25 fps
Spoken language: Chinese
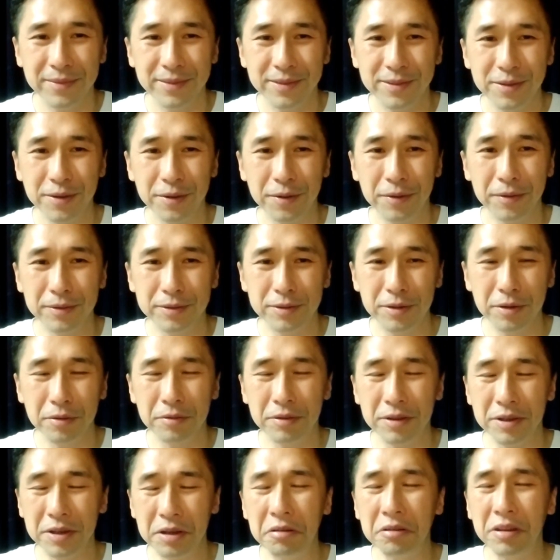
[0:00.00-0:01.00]
就就
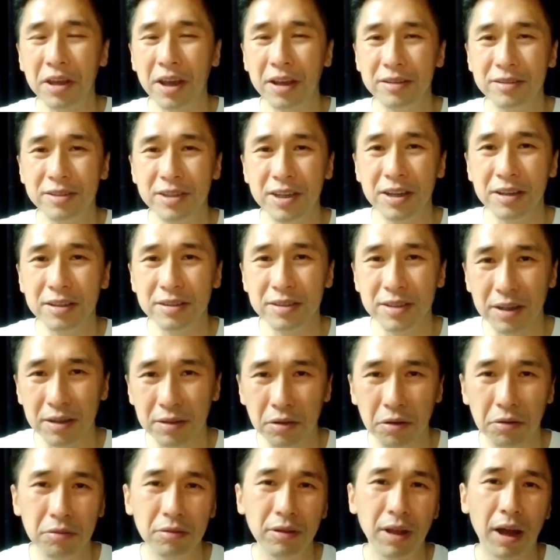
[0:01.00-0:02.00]
有点清醒
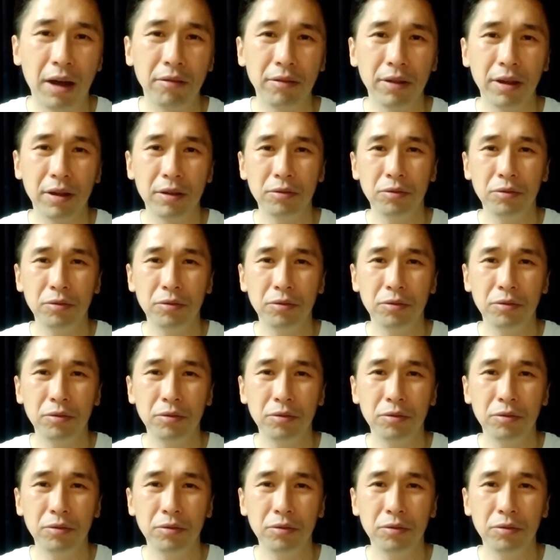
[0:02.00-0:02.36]
头脑了，